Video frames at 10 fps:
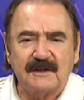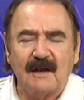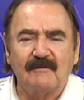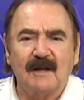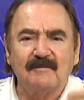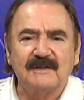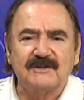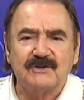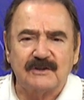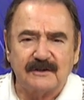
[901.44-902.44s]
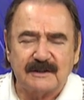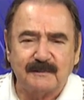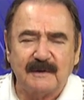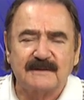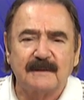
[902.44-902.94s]
evlenme siciliniz,
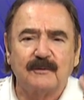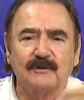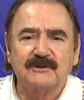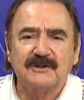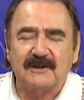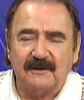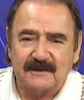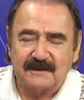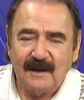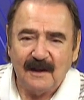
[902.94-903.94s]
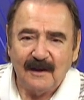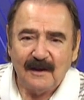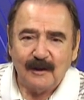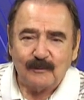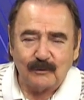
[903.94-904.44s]
pasaport siciliniz.
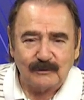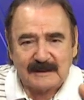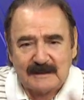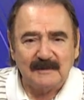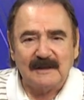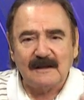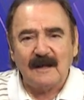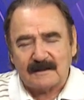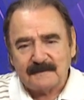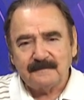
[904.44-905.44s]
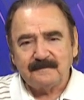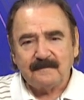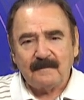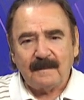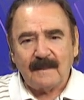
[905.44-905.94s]
Buradaki bilgiler
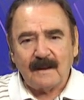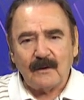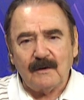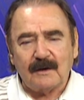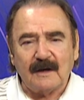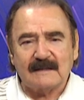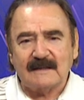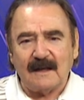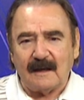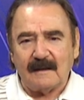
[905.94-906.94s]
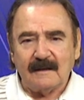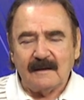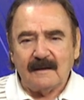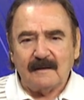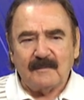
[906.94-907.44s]
öyle rastgele
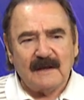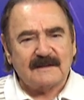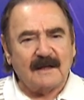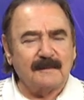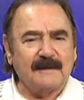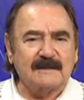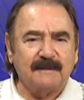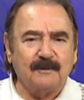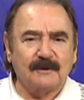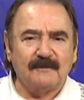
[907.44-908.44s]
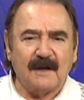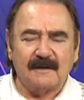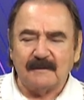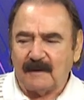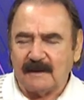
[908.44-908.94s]
ben sana pasaport
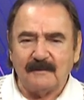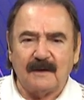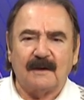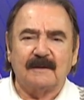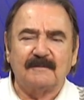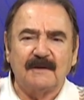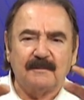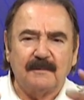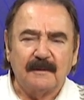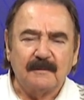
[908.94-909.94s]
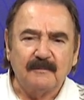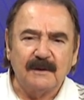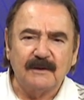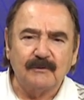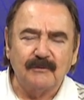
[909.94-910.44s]
verdim hadi bakalım deyip
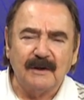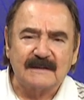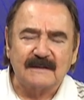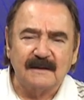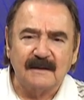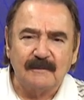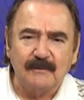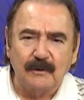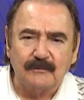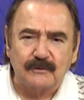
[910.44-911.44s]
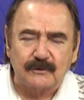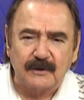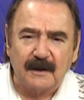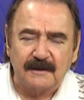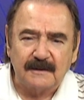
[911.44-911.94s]
bilgi dünyasına girebiliyor musunuz?
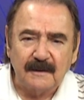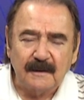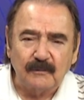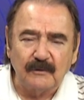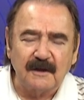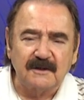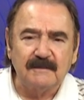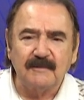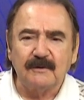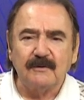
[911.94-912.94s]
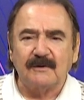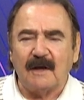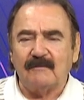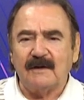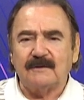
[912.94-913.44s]
Hayır. Bunları kim giriyor?
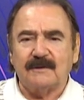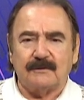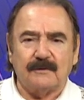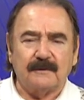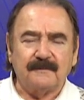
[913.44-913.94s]
Devlet giriyor.